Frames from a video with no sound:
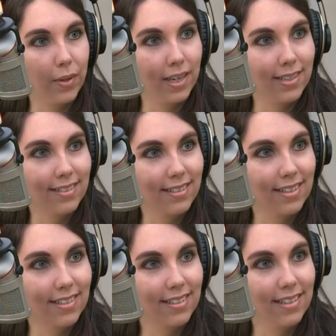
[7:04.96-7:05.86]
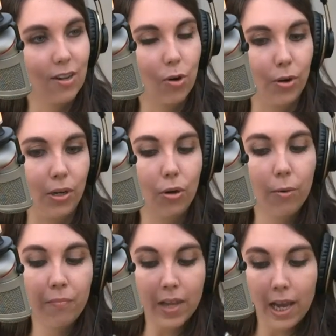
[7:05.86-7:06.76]
es, icónico.
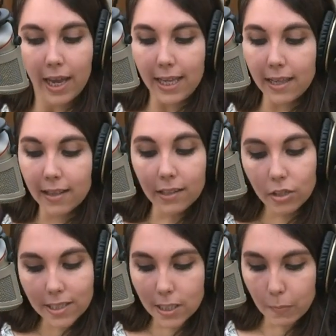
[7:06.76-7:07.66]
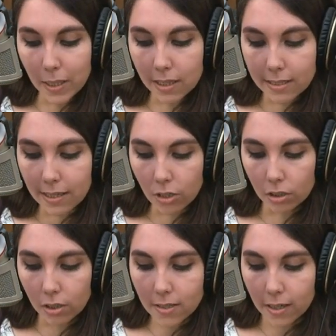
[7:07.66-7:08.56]
Y dentro de estas pintas hay
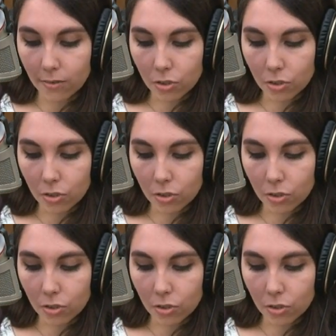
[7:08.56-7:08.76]
otras que no